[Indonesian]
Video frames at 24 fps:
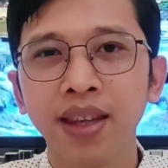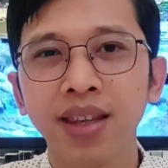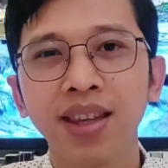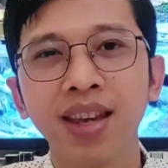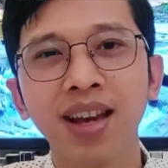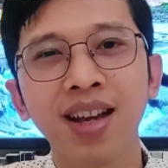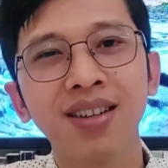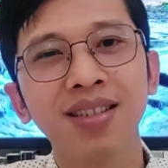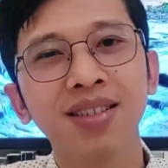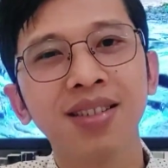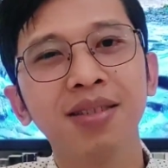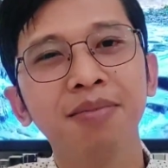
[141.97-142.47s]

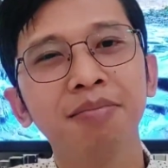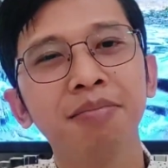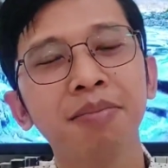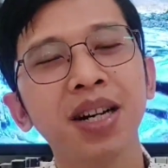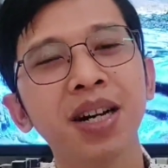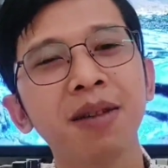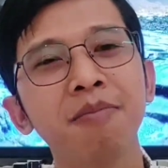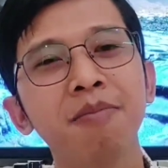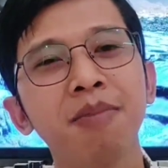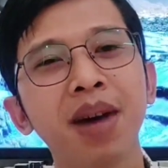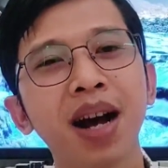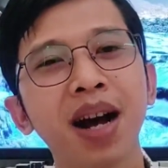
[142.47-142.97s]
yang
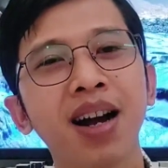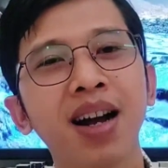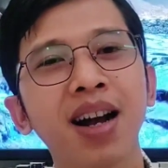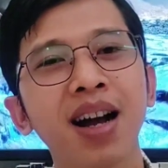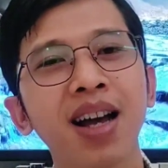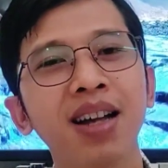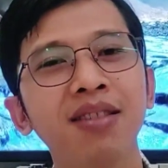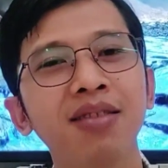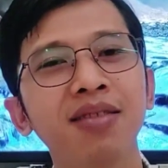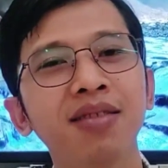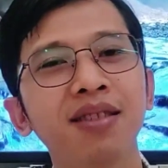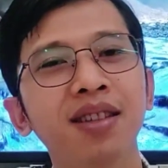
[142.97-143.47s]

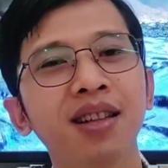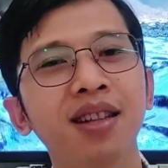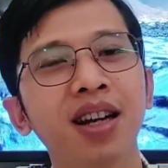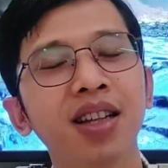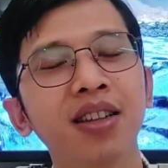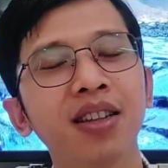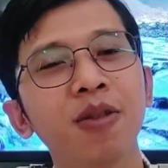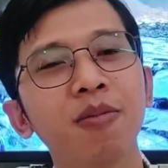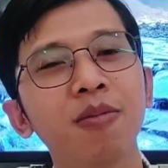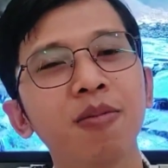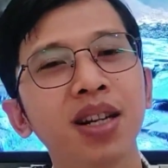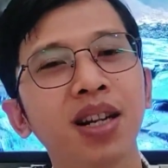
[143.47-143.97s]
mengembangkan
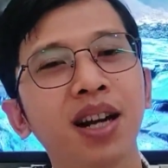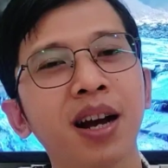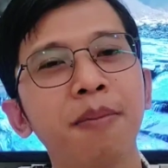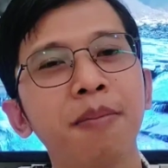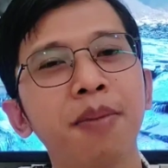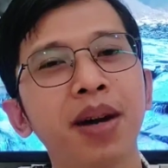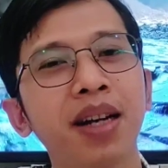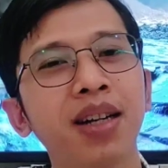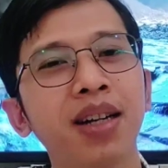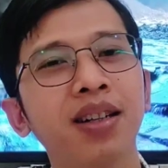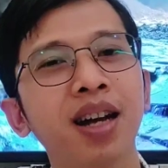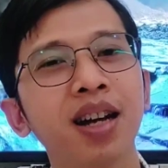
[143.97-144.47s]
atau
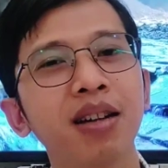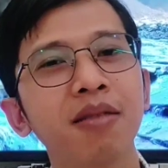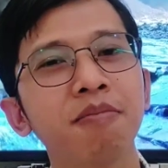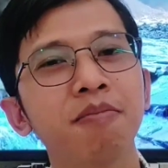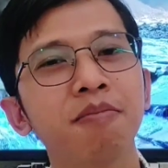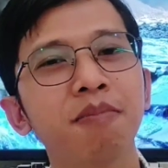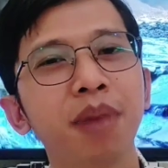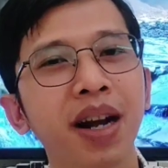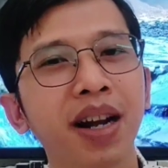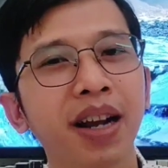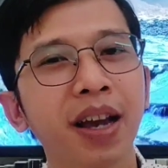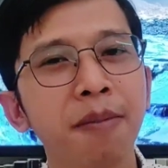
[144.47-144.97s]
menggambarkan
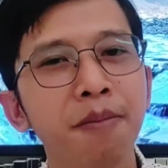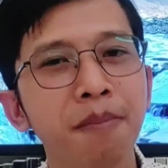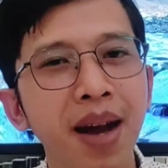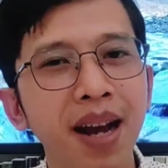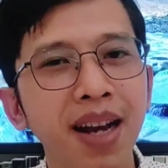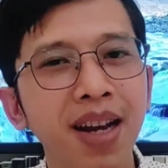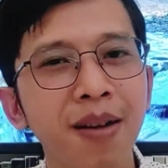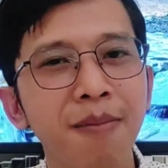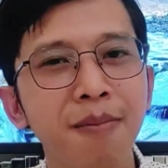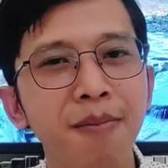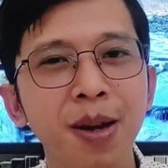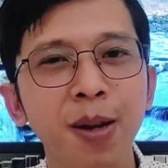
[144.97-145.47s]

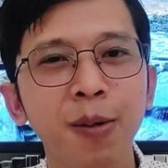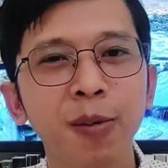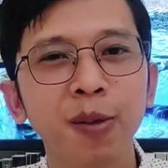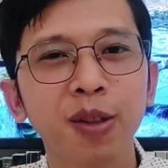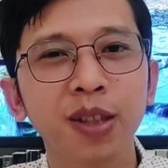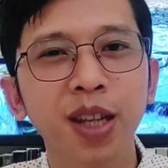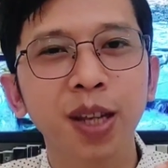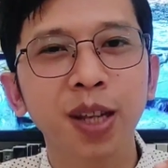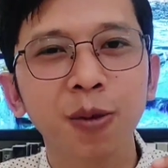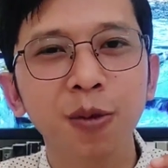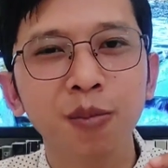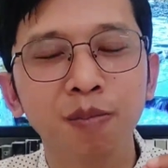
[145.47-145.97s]
bagaimana
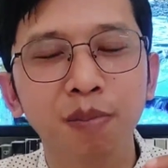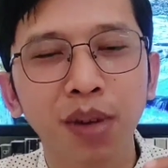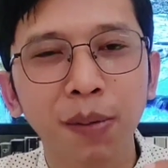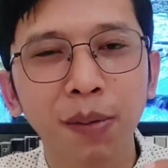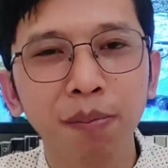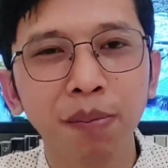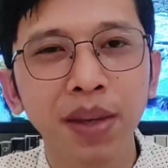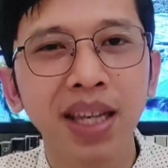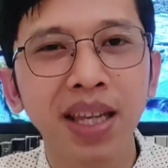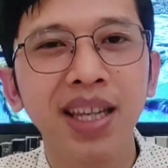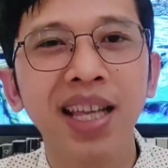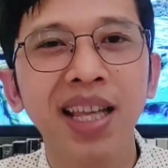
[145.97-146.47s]
manusia itu
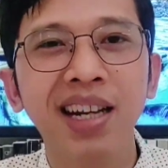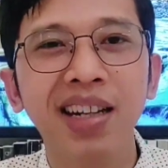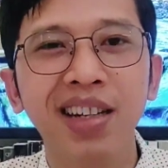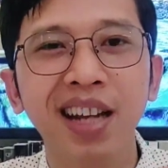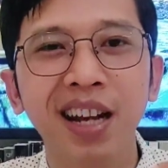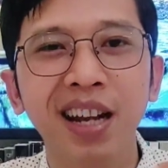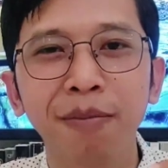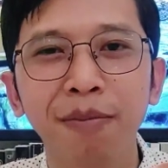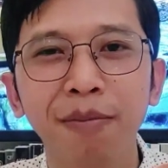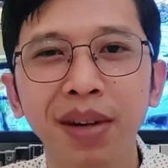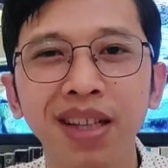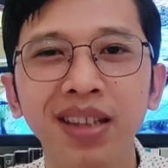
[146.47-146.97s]
berpikir
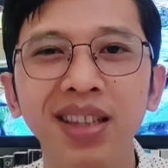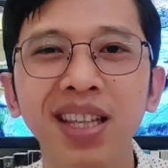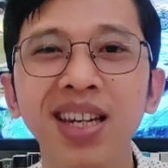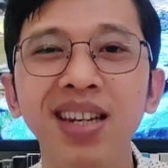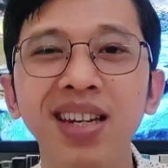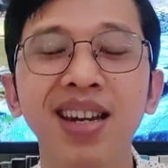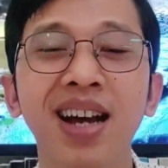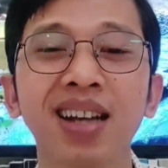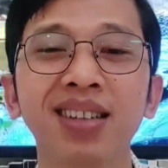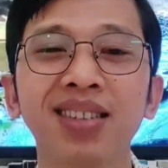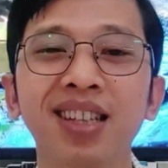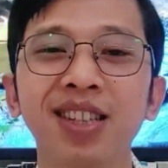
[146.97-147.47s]
dan
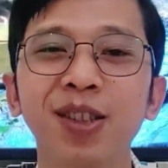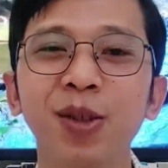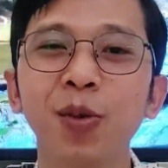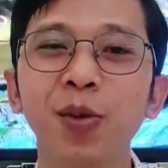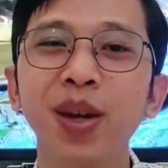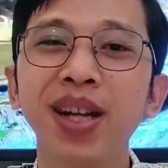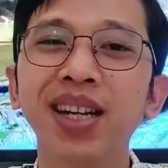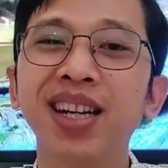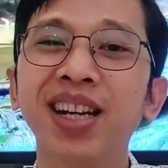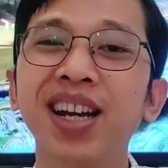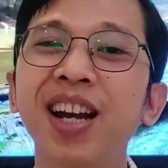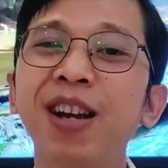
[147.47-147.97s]
bertindak
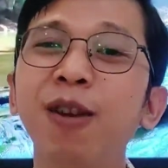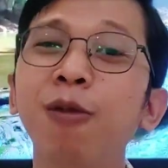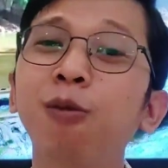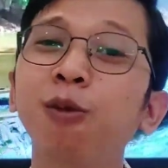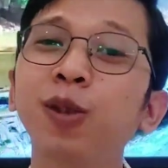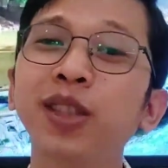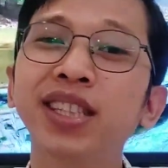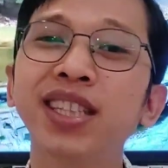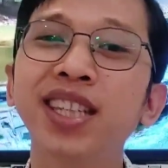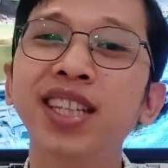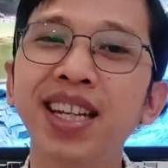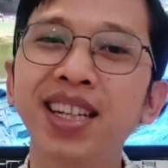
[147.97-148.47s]
sesuai dengan
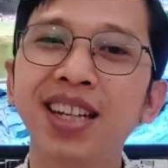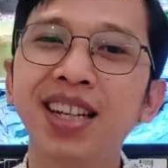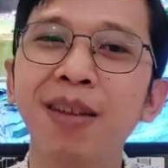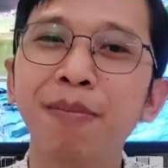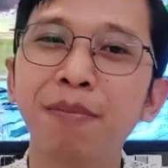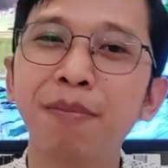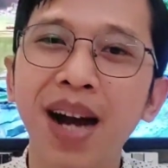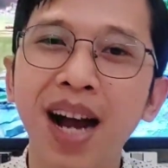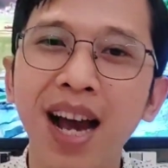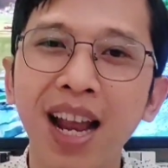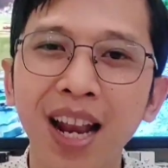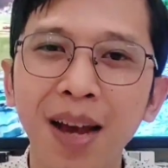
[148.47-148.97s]
usia dan
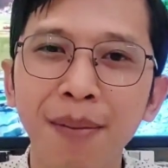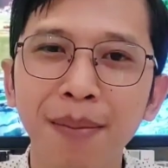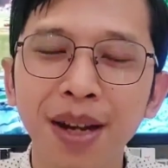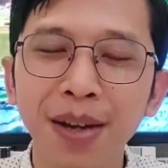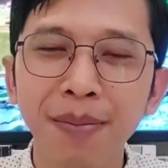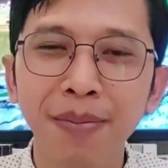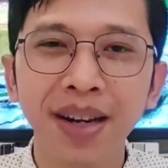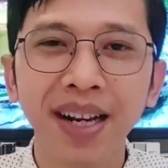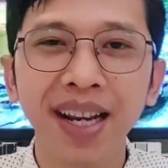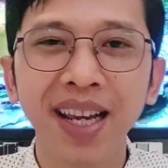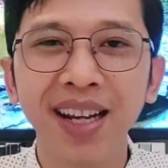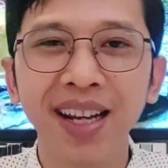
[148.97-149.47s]

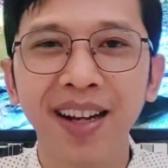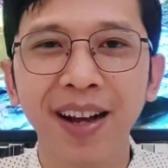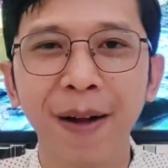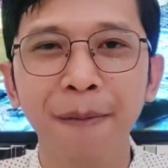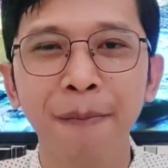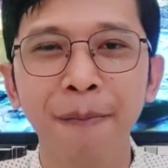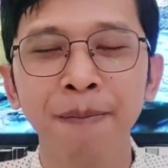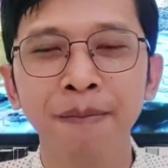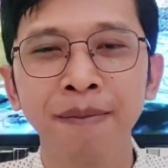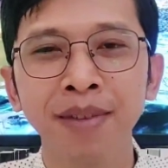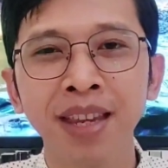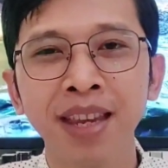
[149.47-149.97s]
pengalaman
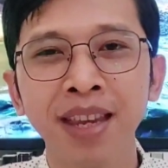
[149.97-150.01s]
mereka.